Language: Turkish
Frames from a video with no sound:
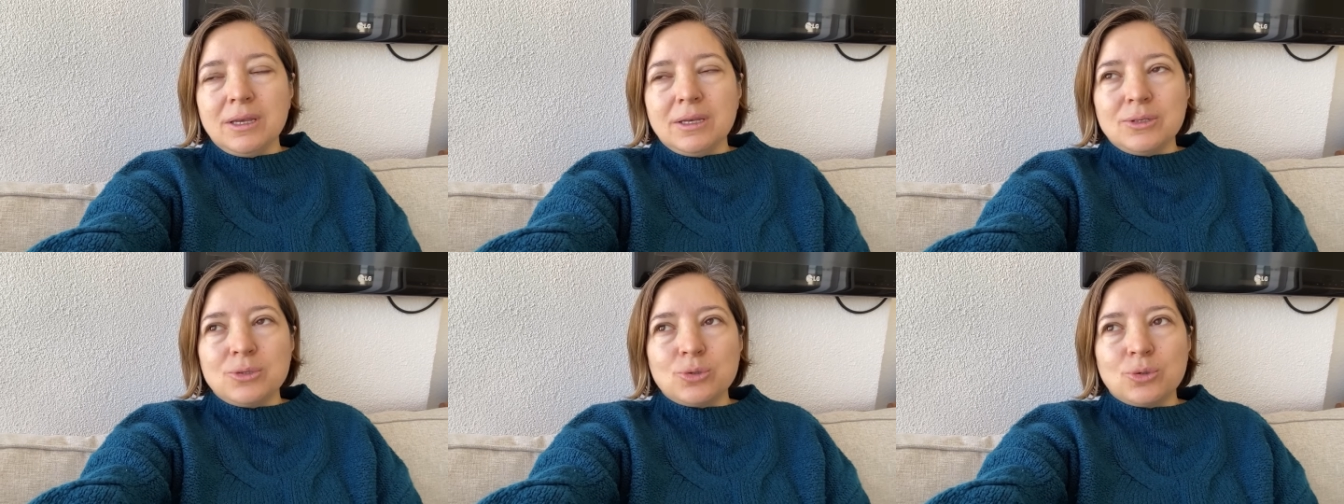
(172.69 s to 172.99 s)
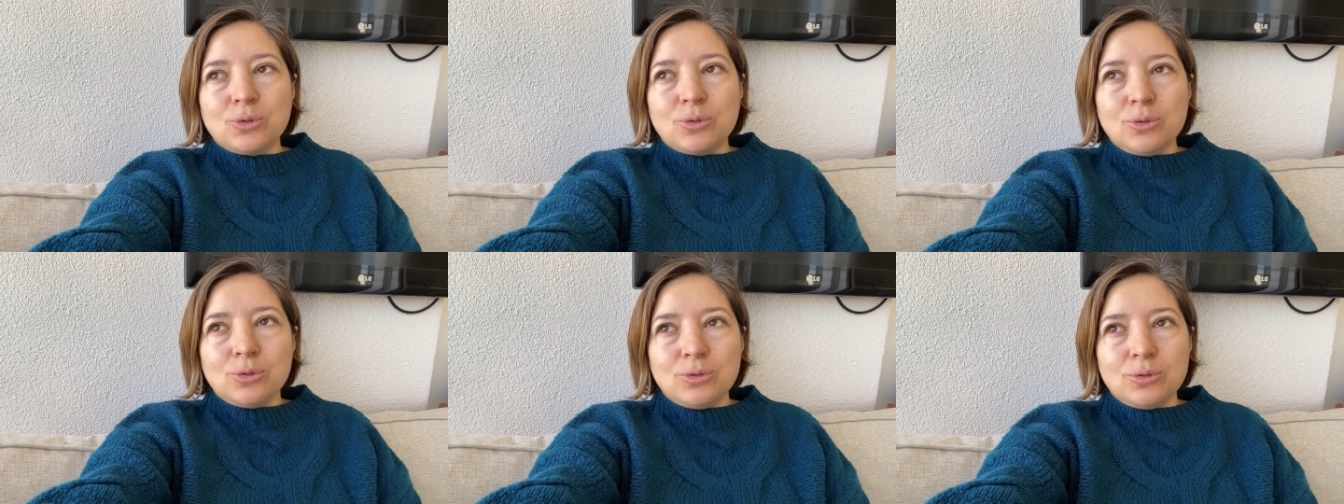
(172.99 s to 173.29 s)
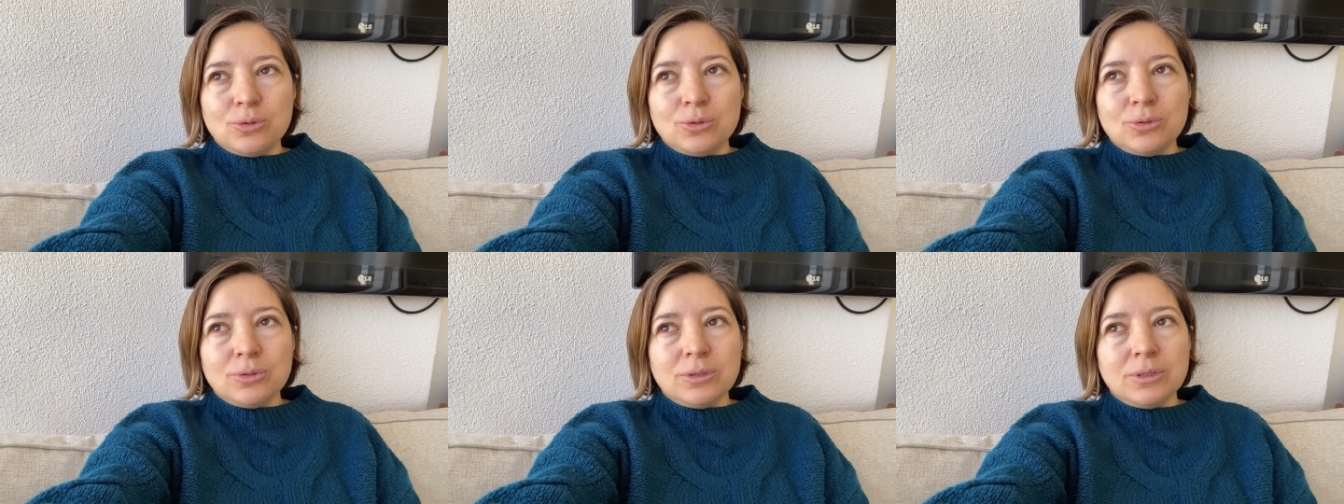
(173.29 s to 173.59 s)
Çok
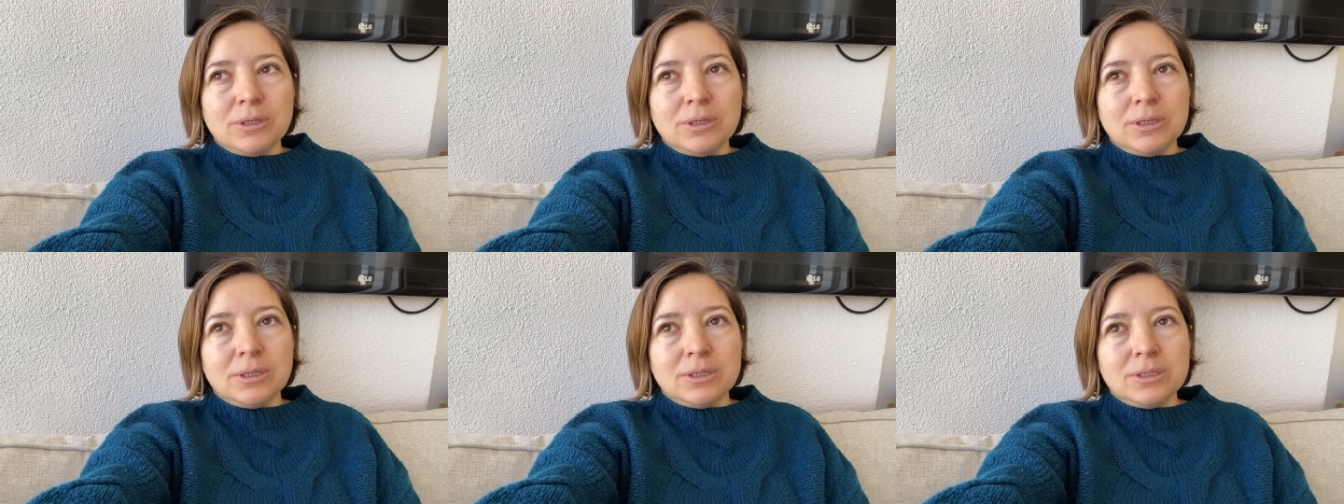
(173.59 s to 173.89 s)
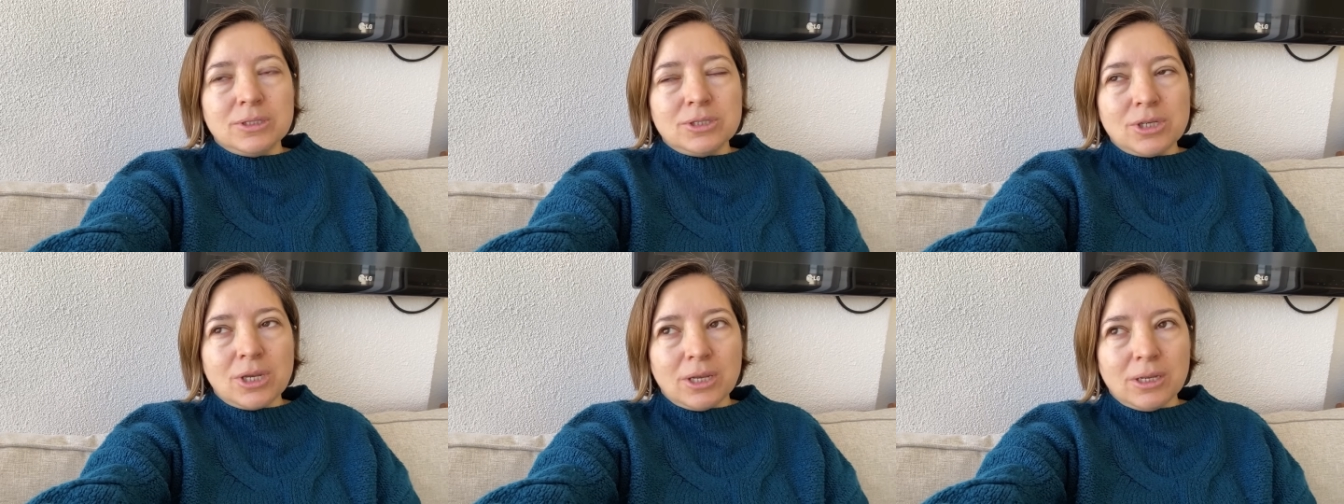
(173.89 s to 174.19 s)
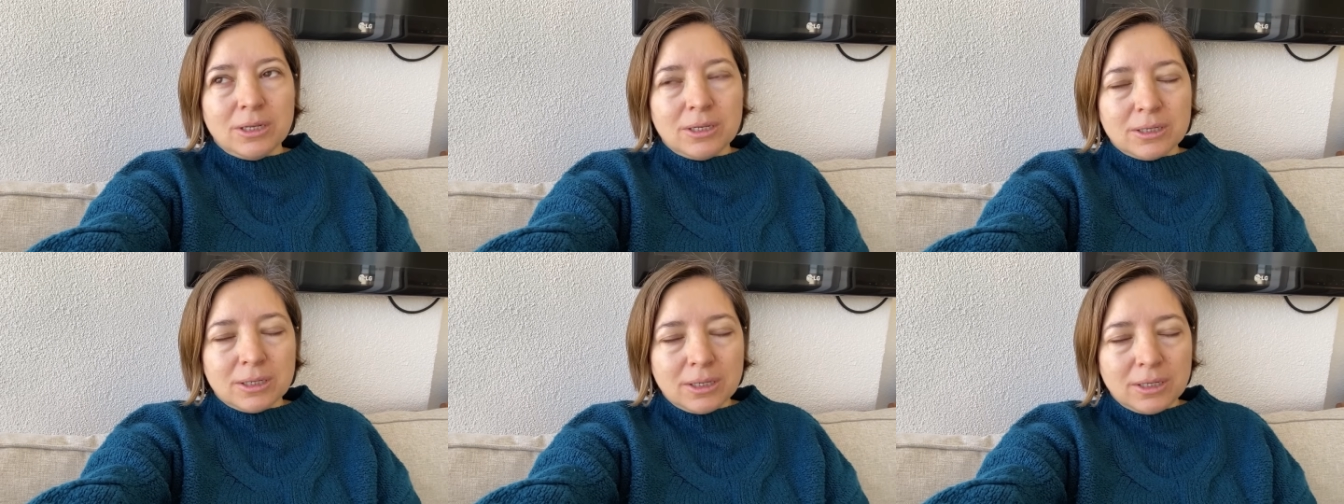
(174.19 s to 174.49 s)
kötü e,
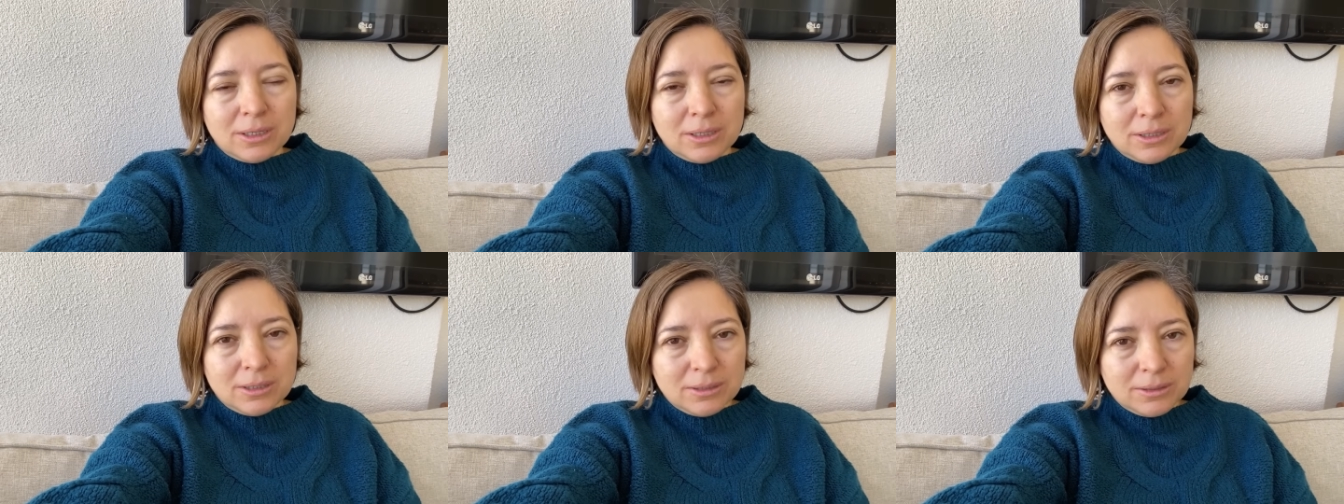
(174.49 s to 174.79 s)
şeylere